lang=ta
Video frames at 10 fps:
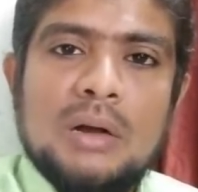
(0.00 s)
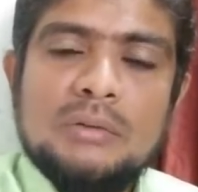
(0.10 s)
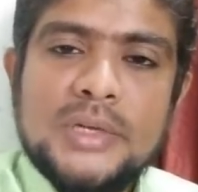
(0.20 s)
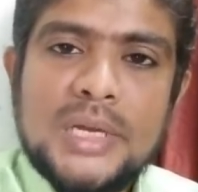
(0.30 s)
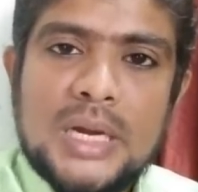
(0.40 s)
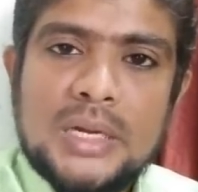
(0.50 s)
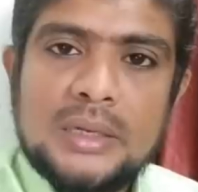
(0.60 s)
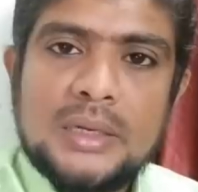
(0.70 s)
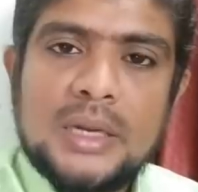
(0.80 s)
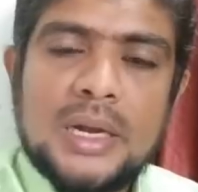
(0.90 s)
அவருக்கு
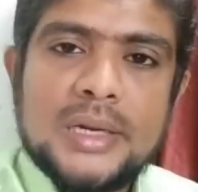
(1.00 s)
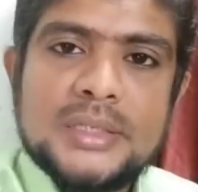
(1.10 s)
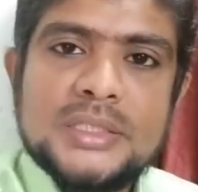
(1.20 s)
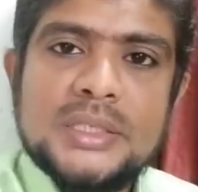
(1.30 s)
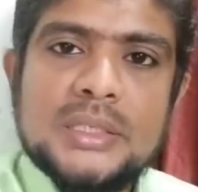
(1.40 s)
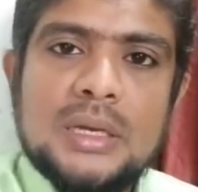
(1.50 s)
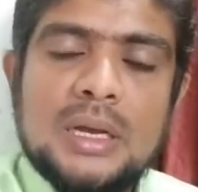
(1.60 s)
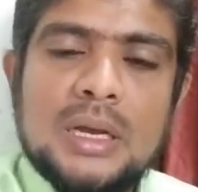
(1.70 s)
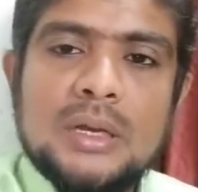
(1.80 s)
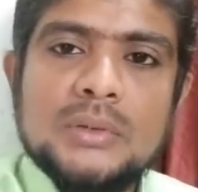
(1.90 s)
அடங்கின ஆட்சி தான்
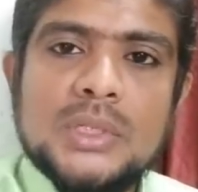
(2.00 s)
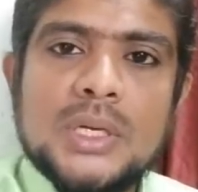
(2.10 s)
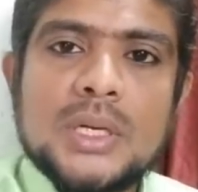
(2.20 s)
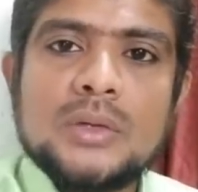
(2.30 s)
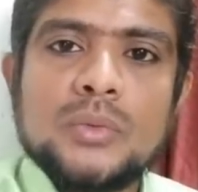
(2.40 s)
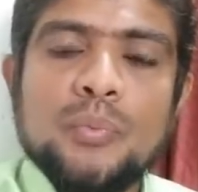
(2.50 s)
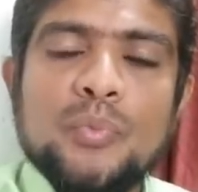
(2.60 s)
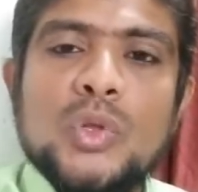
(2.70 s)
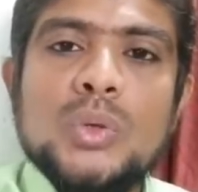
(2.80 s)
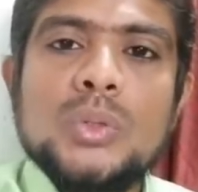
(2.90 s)
அங்கே வந்து நடக்கணும்
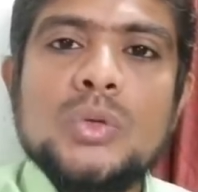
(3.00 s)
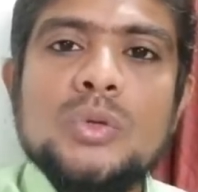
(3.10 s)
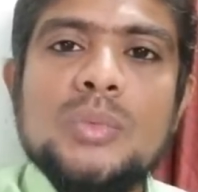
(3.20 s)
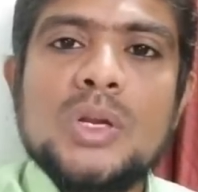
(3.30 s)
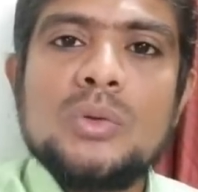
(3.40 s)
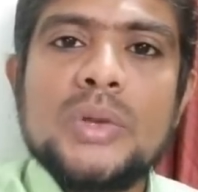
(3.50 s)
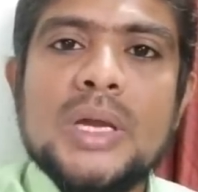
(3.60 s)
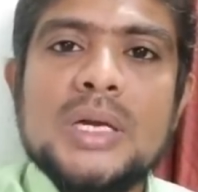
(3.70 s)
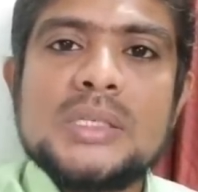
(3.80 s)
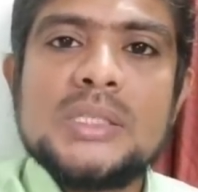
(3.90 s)
யூத
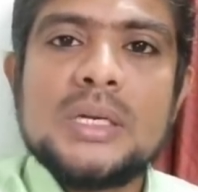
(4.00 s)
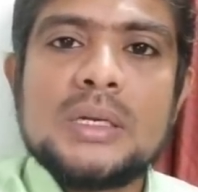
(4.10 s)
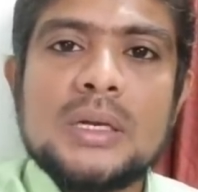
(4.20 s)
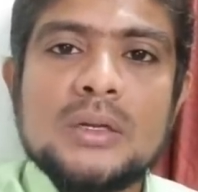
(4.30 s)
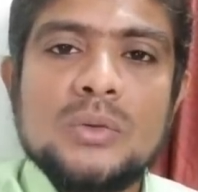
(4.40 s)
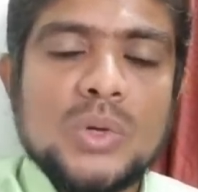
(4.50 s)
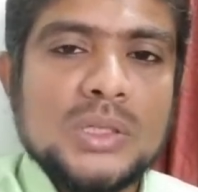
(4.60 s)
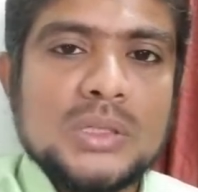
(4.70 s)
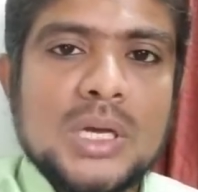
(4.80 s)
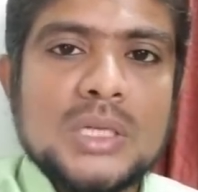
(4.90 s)
குருமார்களுடைய ஆட்சி அங்கே
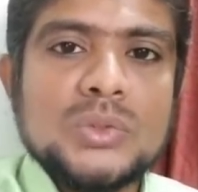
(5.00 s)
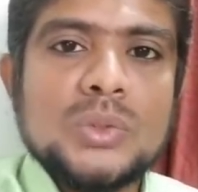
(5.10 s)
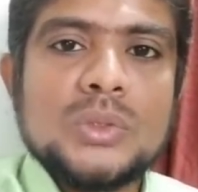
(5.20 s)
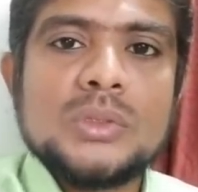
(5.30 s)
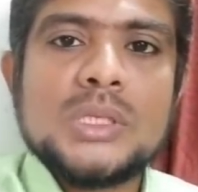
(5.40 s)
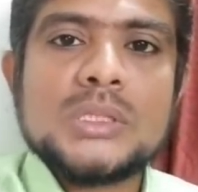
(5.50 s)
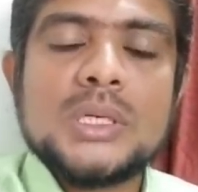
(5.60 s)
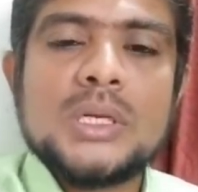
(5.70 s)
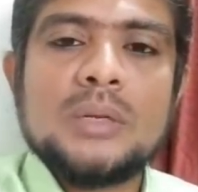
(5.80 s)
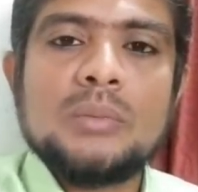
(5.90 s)
நடக்கக்கூடாது தான் சொல்கிறது தான்
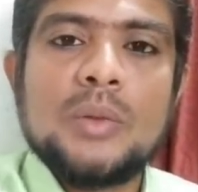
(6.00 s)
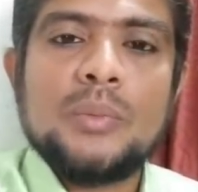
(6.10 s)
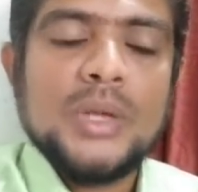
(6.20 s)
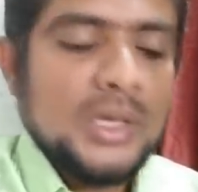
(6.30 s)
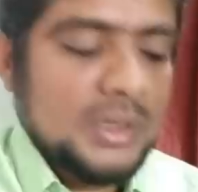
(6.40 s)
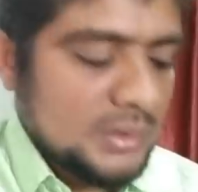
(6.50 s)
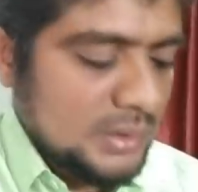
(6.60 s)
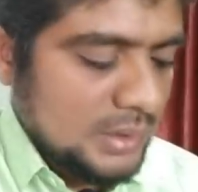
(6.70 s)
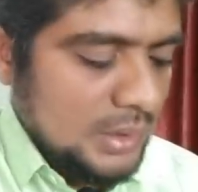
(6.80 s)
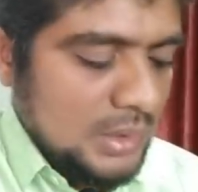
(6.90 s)
சட்டம் அப்படிங்கிறது
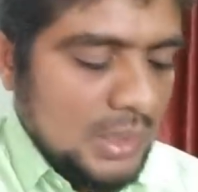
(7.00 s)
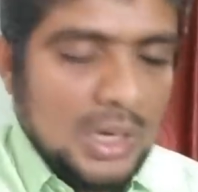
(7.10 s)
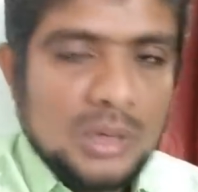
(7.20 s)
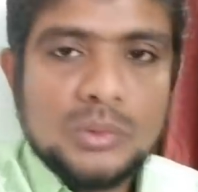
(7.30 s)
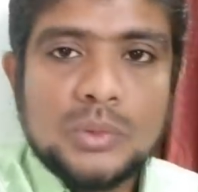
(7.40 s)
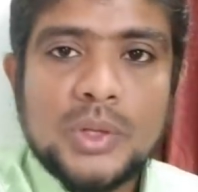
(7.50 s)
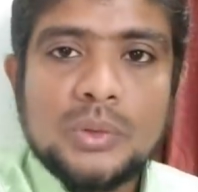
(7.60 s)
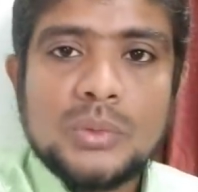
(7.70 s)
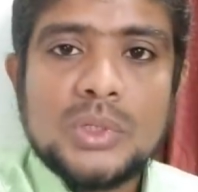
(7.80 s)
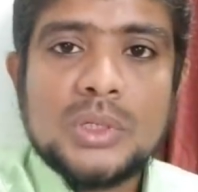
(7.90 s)
அவருடைய
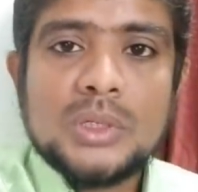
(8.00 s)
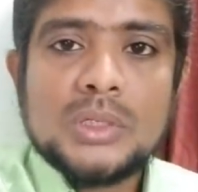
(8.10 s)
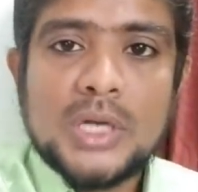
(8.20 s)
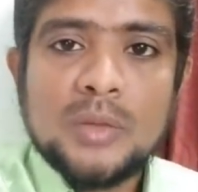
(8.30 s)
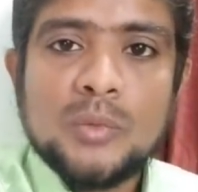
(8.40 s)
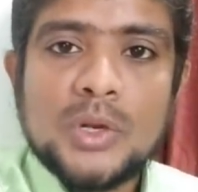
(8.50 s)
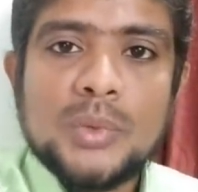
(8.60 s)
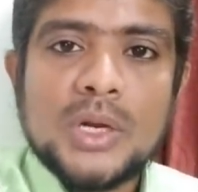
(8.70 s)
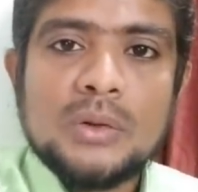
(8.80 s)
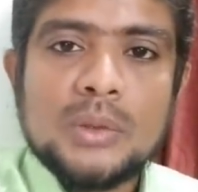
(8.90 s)
ஒரு நடைமுறை
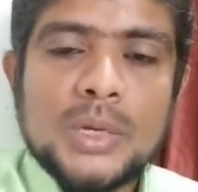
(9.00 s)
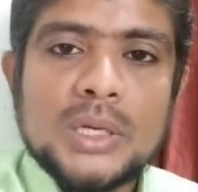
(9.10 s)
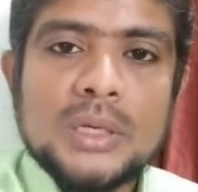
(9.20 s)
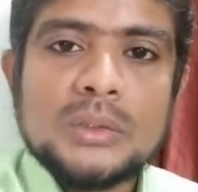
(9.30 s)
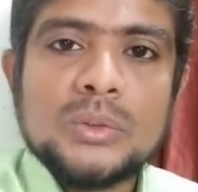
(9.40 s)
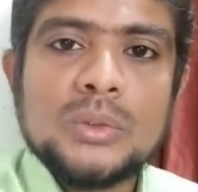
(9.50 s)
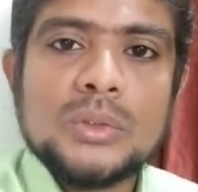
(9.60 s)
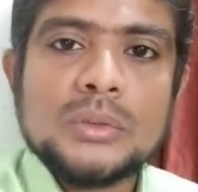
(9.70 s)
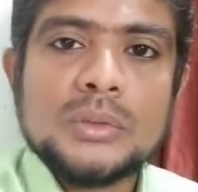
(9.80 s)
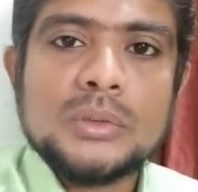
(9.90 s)
பழக்கமாக இருந்து
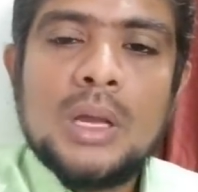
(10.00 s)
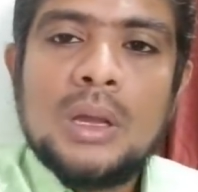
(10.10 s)
கொண்டிருந்தது